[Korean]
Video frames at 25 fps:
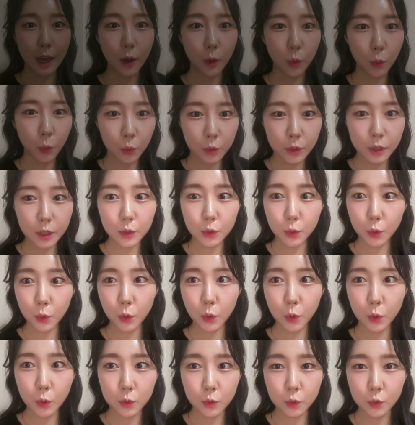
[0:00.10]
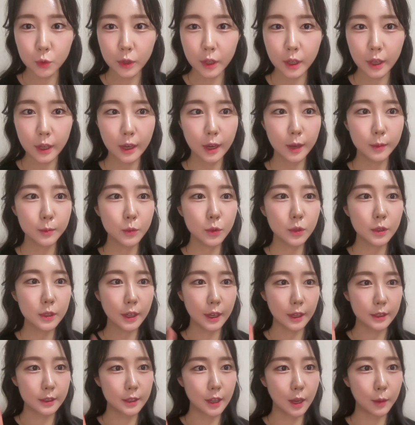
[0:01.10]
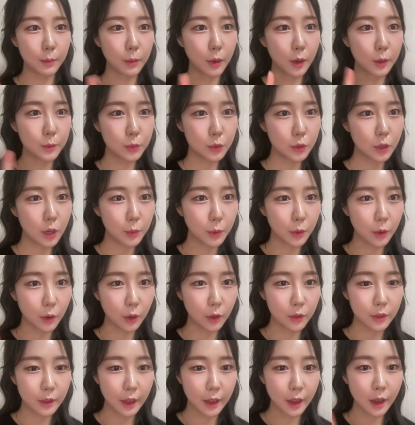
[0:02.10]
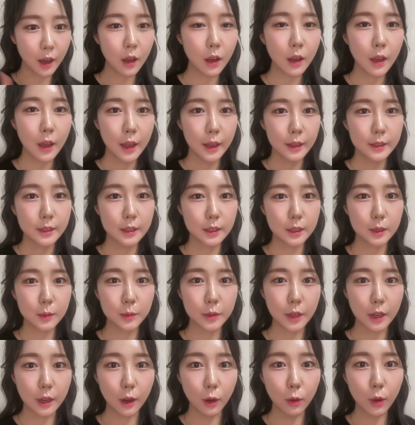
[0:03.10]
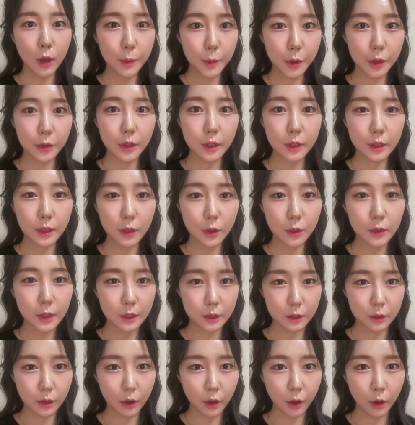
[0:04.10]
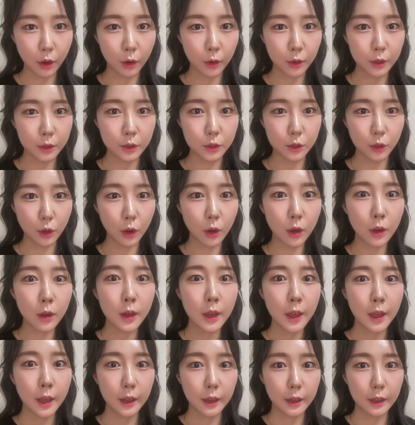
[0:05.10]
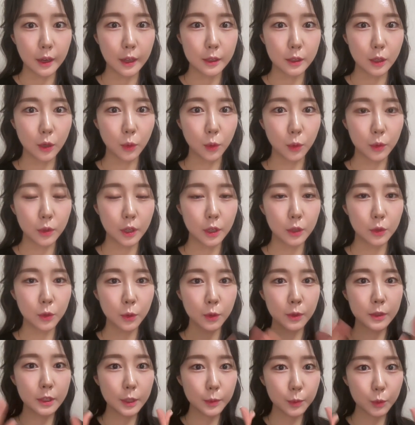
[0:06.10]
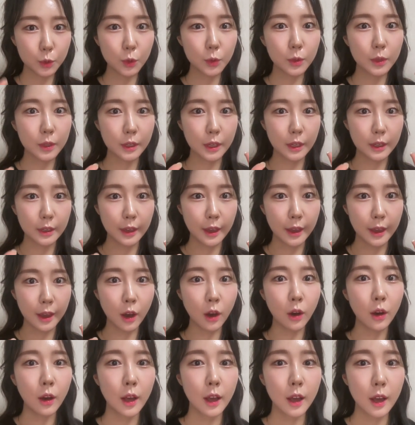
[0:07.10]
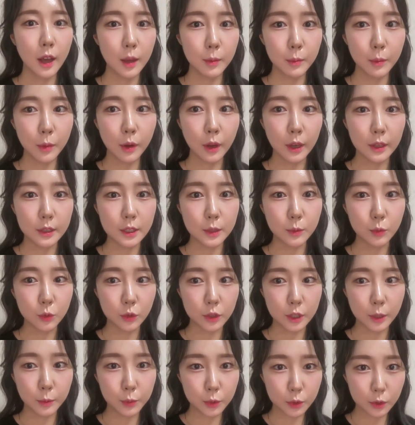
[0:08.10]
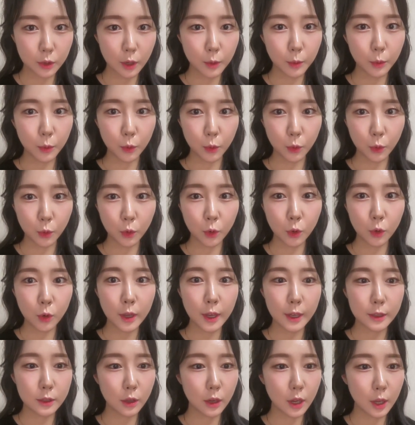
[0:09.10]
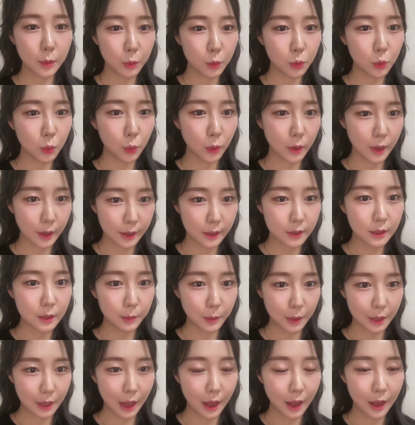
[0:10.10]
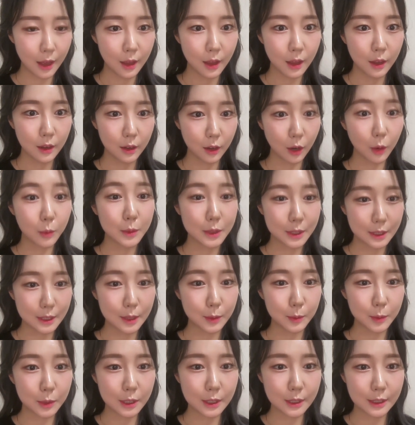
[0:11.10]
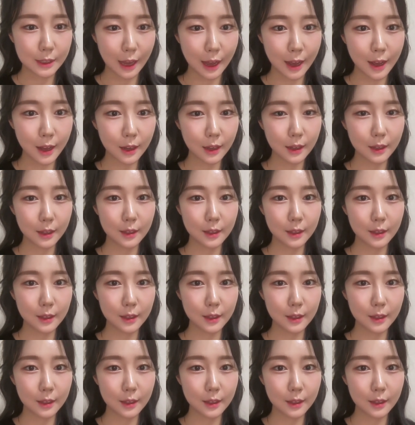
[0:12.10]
오늘도 우리 한 문제 같이 한번 풀어볼 건데요. 지금 제가 화면에 띄워놨어요. 그쵸? 그래서 오늘도 10초 드릴게요. 한번 같이 문제 풀어보고 해설해보도록 하겠습니다. 그럼 지금 시작!